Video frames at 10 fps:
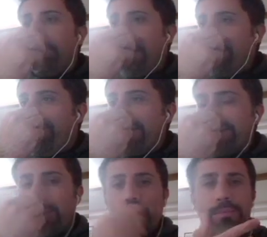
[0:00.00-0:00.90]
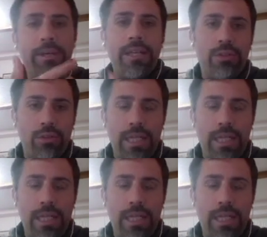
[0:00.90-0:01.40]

manifesta lo spirito